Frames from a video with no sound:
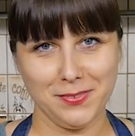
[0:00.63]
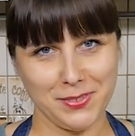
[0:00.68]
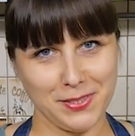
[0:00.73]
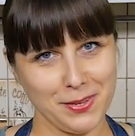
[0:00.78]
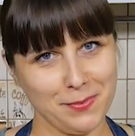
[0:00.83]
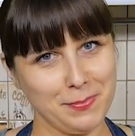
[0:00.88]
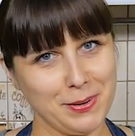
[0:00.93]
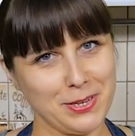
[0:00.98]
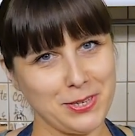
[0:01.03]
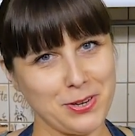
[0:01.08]

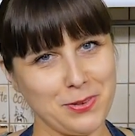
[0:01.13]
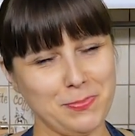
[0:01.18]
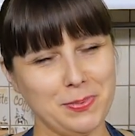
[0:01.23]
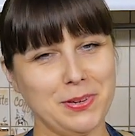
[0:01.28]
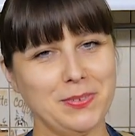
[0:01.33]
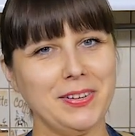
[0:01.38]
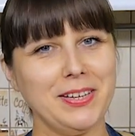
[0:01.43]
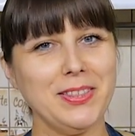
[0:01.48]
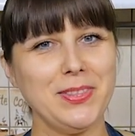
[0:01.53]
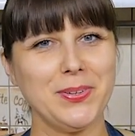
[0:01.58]
Всем большой
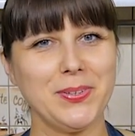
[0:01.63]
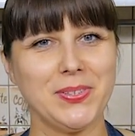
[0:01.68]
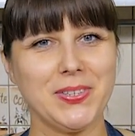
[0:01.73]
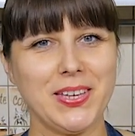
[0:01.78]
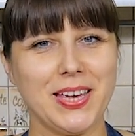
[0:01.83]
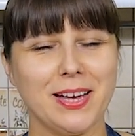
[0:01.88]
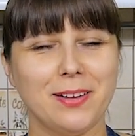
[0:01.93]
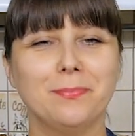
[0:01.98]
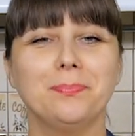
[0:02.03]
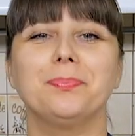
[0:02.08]
привет,
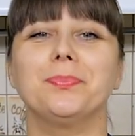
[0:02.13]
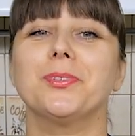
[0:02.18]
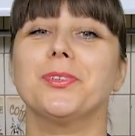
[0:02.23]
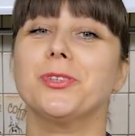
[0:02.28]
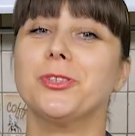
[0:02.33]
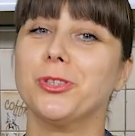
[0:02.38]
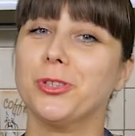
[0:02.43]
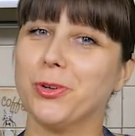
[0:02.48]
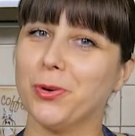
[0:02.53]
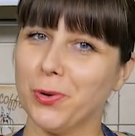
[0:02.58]
друзья!
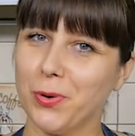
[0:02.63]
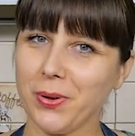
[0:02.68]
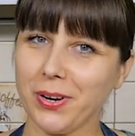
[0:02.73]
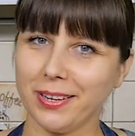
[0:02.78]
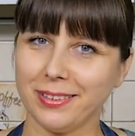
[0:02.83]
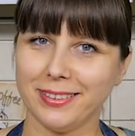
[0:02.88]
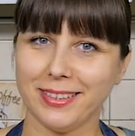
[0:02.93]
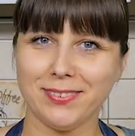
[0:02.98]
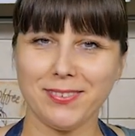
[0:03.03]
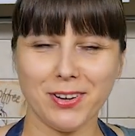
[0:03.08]

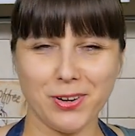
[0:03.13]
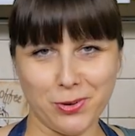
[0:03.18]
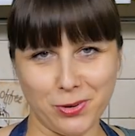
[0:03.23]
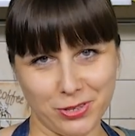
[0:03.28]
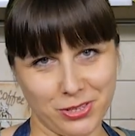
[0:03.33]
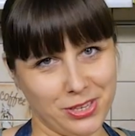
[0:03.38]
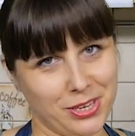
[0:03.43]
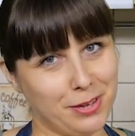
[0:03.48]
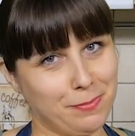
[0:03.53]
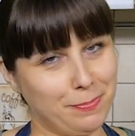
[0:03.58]
Скоро
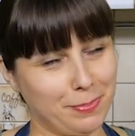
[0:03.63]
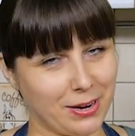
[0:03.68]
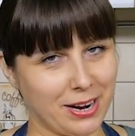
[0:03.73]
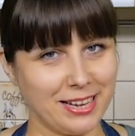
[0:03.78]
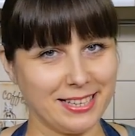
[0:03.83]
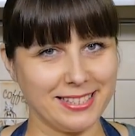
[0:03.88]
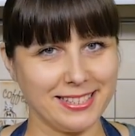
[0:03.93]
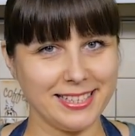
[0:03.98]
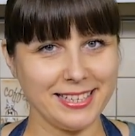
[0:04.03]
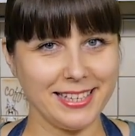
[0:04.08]
новогодние
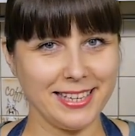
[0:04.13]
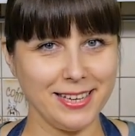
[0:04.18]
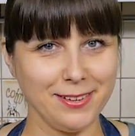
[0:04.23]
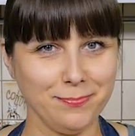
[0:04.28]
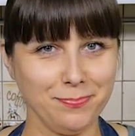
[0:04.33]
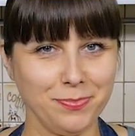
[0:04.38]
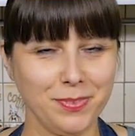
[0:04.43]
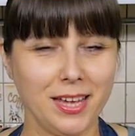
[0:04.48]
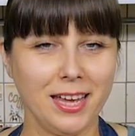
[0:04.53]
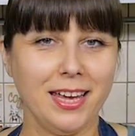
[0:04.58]

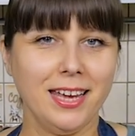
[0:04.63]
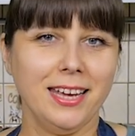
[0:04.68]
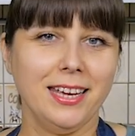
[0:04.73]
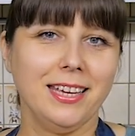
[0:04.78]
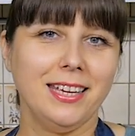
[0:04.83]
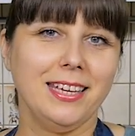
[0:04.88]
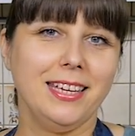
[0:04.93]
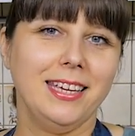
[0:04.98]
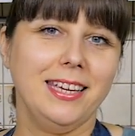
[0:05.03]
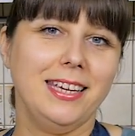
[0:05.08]
праздники,
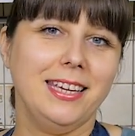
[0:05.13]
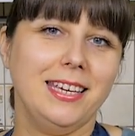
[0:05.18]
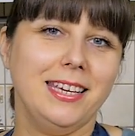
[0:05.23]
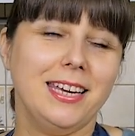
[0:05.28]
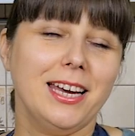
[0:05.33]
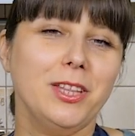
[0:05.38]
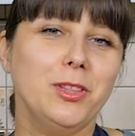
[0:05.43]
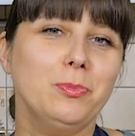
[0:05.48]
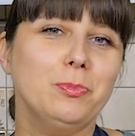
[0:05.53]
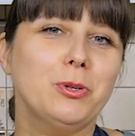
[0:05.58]
и
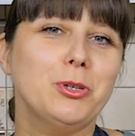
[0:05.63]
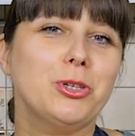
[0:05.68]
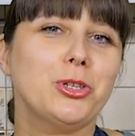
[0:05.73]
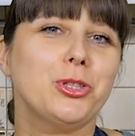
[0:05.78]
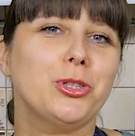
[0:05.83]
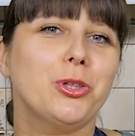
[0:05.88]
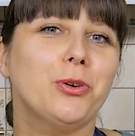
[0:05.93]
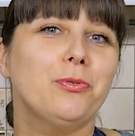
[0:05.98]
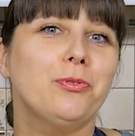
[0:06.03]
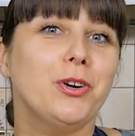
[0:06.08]
я думаю,
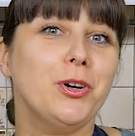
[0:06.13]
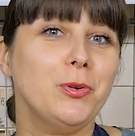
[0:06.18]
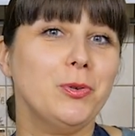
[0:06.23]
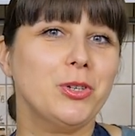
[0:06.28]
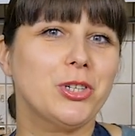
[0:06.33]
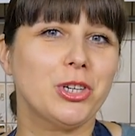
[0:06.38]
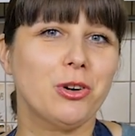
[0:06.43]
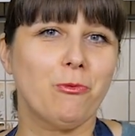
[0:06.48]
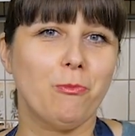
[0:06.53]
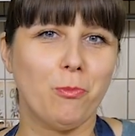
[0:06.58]
что вы
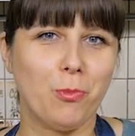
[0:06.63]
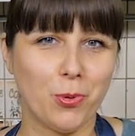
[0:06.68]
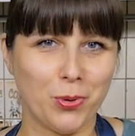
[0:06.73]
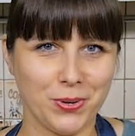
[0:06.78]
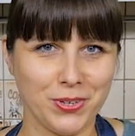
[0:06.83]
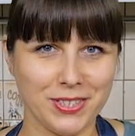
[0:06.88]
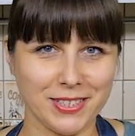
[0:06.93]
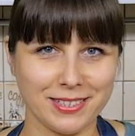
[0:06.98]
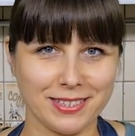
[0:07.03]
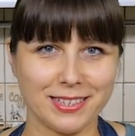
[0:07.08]
уже в
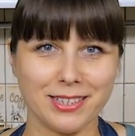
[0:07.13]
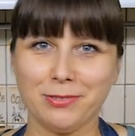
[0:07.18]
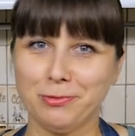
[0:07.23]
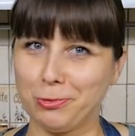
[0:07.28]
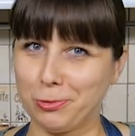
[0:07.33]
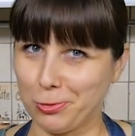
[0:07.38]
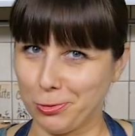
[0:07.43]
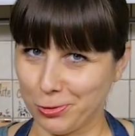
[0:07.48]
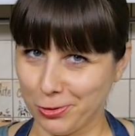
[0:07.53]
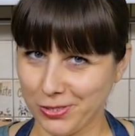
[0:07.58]
поисках
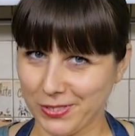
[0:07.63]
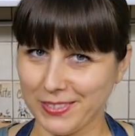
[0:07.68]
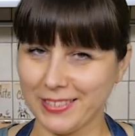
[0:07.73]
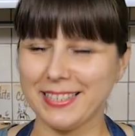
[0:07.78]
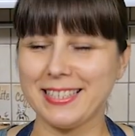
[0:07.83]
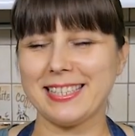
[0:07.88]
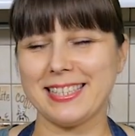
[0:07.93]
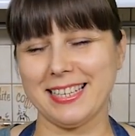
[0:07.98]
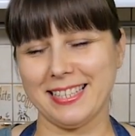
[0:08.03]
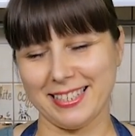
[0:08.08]

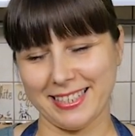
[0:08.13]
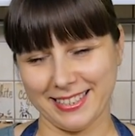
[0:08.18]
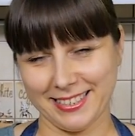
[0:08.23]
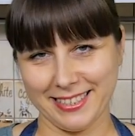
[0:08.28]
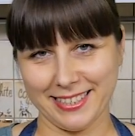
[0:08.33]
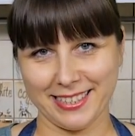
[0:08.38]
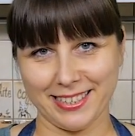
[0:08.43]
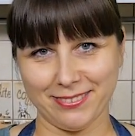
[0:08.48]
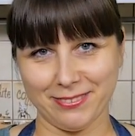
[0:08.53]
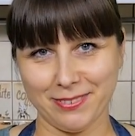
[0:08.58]
вкусных
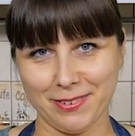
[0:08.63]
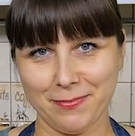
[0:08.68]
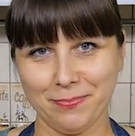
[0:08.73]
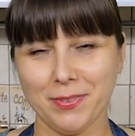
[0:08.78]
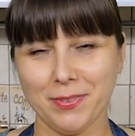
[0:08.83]
салатиков.